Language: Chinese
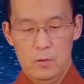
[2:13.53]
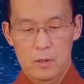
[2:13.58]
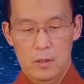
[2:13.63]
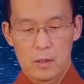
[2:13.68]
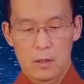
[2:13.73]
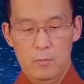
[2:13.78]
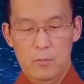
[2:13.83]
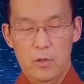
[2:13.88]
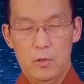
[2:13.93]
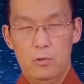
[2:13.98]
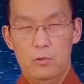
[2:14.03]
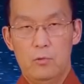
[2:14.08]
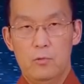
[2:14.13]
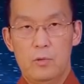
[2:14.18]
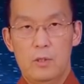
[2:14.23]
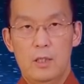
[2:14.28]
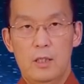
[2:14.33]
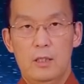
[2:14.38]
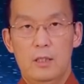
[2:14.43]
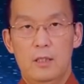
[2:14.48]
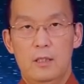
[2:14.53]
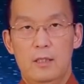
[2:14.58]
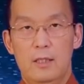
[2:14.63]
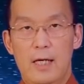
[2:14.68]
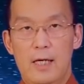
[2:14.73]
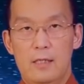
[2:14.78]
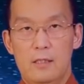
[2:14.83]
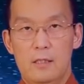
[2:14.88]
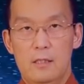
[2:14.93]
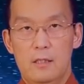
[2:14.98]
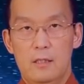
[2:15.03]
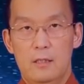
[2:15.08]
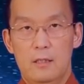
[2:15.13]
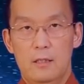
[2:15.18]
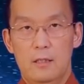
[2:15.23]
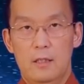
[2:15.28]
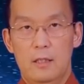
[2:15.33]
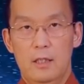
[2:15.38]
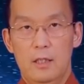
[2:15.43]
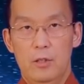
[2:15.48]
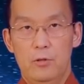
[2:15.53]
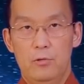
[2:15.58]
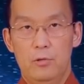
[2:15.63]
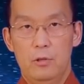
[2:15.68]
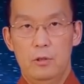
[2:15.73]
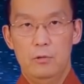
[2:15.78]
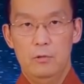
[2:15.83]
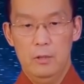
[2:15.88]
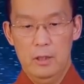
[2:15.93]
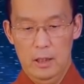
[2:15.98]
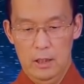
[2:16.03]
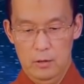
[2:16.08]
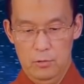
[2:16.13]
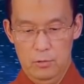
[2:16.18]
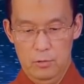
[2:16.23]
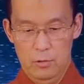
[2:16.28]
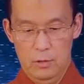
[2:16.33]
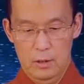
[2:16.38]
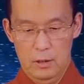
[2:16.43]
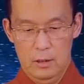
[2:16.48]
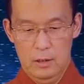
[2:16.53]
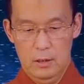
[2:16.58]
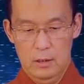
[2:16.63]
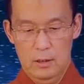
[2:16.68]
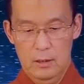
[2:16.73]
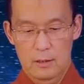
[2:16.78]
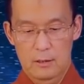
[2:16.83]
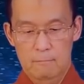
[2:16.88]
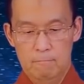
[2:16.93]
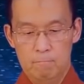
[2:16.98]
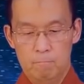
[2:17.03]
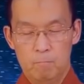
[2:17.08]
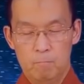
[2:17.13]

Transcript: 这么殊胜的大圣可以屈辱，可以学习呢，